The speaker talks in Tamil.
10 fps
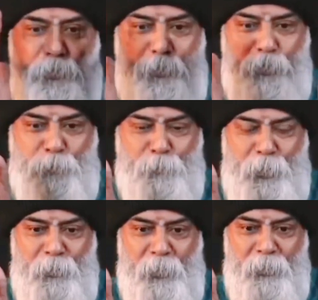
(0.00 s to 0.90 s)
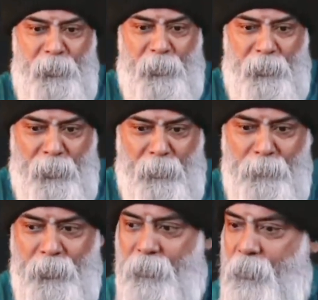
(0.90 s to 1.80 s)
கான்ஷியஸ் மைண்டு தான்
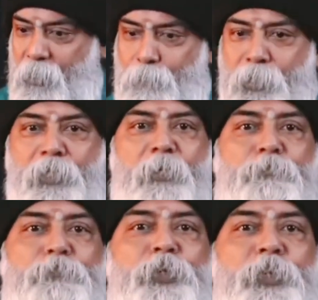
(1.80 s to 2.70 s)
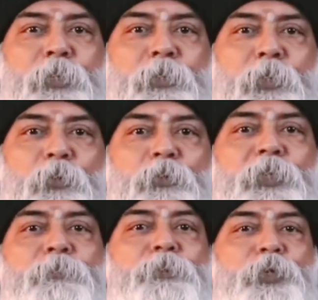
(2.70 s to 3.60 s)
எல்லாமே அப்படின்னு எப்போ நீங்கள் இருக்கிறீங்களோ
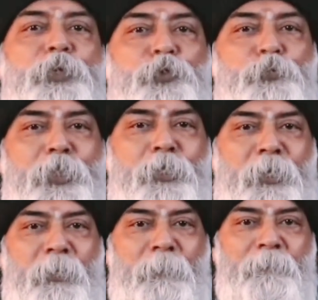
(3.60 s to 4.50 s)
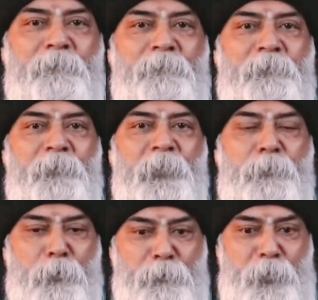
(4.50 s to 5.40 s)
இப்போ நீங்கள் சும்மா இருக்கிறீங்க
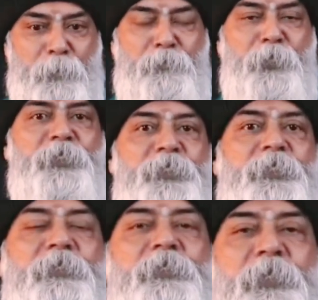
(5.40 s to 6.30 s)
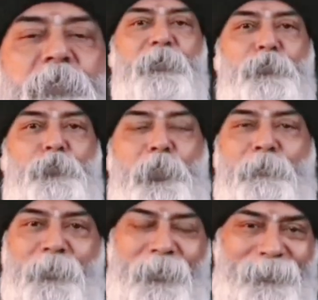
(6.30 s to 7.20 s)
இப்போ மிகப்பெரிய சக்தியை
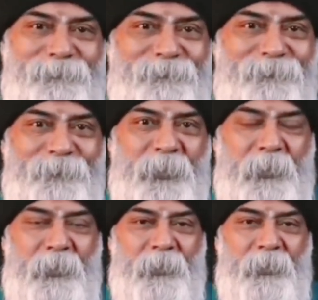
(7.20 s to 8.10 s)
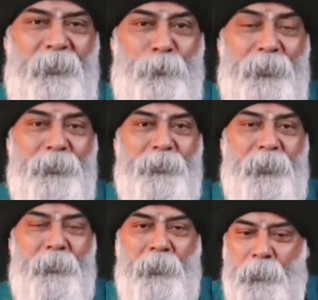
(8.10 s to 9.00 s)
உணர்வீர்கள் யூ
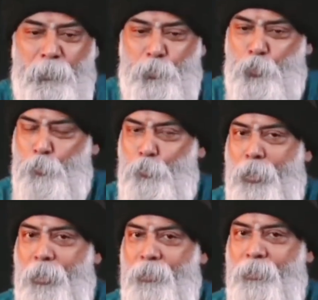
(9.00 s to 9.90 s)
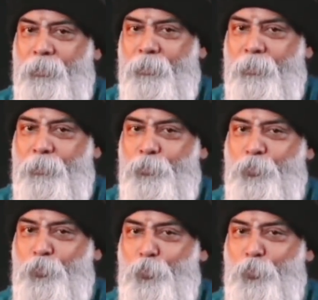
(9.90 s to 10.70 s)
அண்டர்ஸ்டாண்ட் சும்மா இருங்கிறது